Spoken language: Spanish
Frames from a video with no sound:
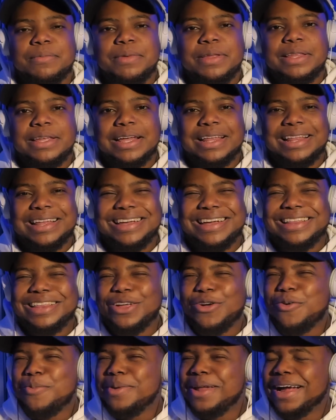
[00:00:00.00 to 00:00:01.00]
¿Me entiendes? Y
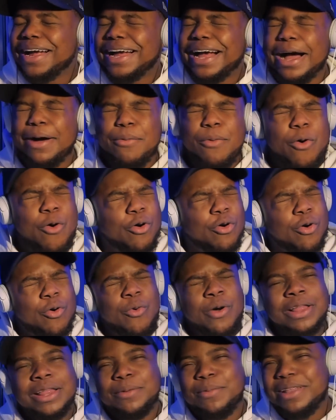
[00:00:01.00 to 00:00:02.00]
este hombre acabó
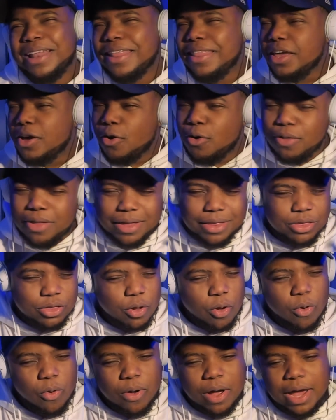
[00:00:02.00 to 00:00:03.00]
con Juan de Montreal, le dijo de
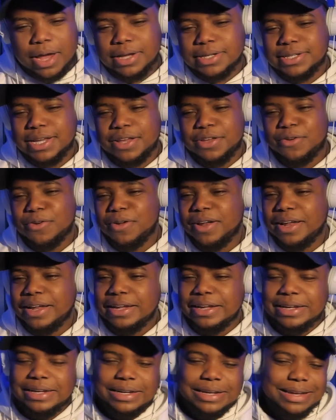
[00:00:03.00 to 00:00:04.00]
todo ahí, señores,
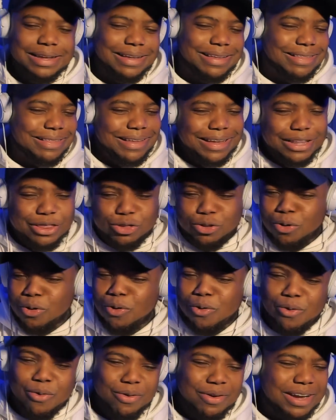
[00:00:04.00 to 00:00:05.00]
de
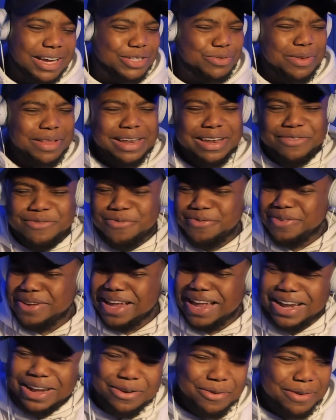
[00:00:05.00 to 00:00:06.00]
todo, que eso del
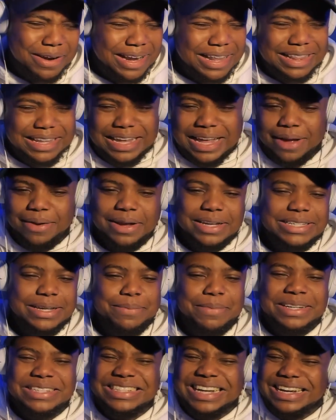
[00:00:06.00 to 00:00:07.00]
infierno, que el día...
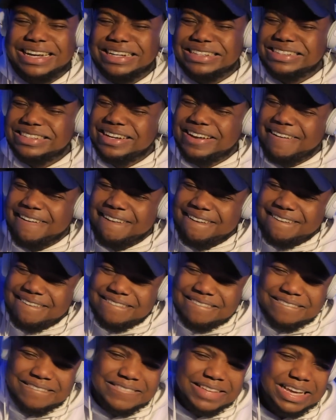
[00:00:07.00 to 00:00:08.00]
ese mensaje así,
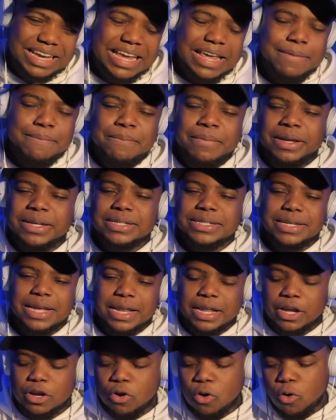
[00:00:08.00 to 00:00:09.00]
y
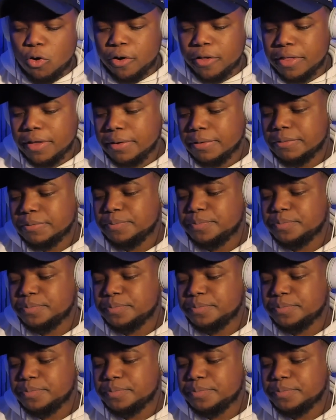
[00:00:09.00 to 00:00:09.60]
misericordia.